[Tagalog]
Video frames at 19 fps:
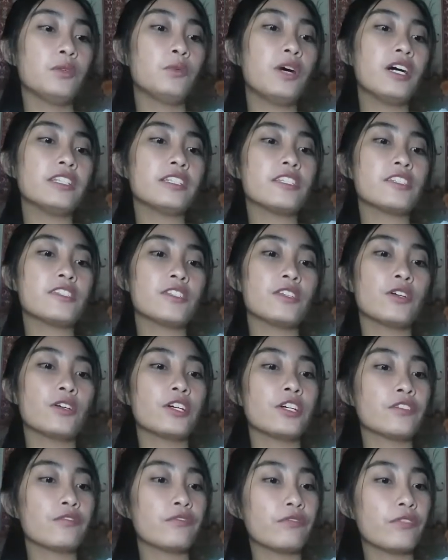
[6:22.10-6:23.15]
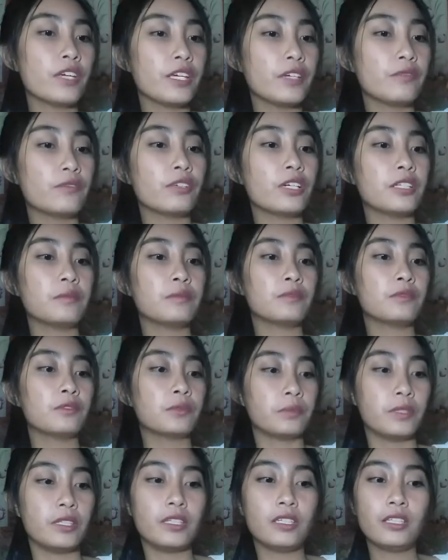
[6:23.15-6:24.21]
What is your favorite
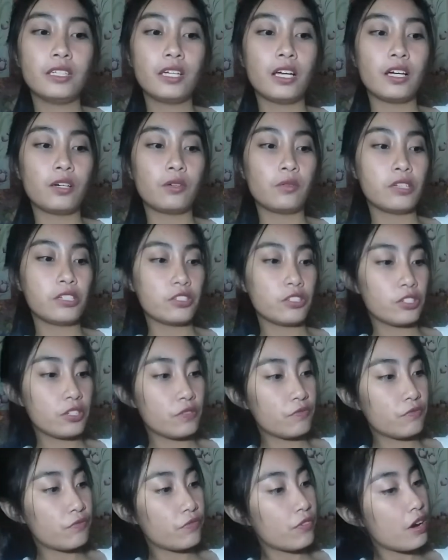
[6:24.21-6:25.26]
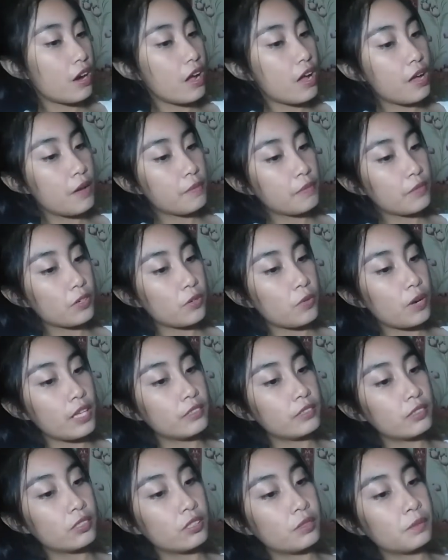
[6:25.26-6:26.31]
movie? A question from
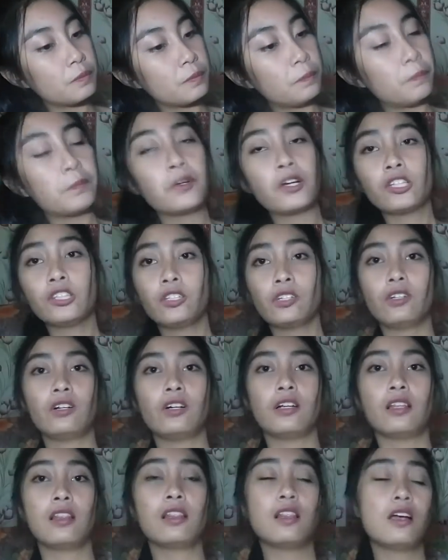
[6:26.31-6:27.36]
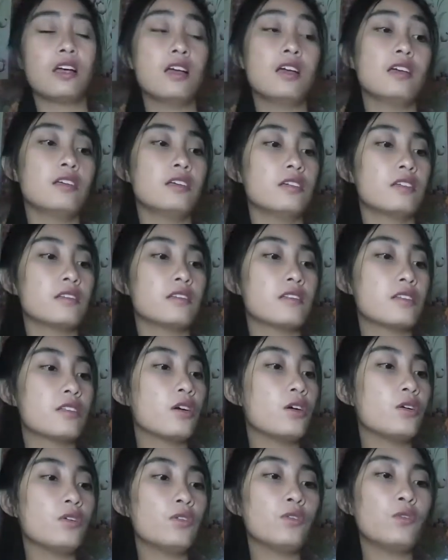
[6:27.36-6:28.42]
Quantum Protocol.
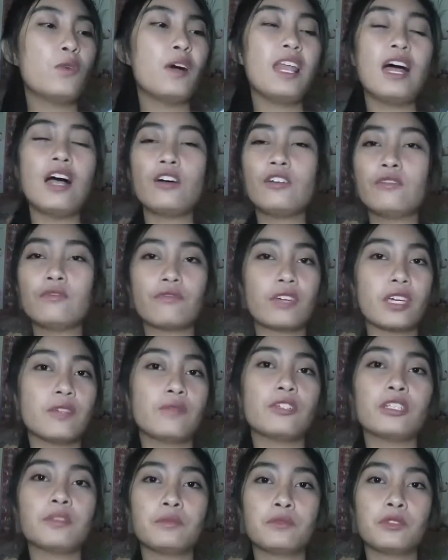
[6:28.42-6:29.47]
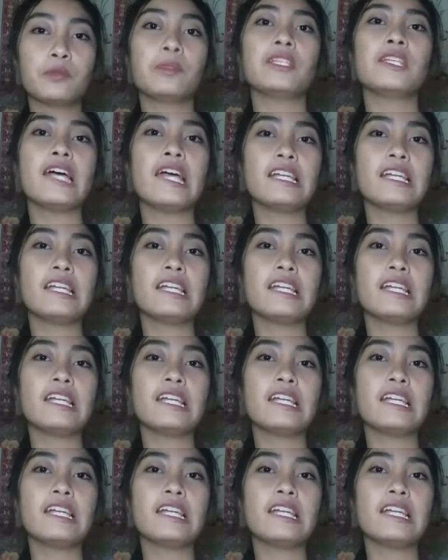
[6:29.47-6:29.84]
So, wala akong favorite movie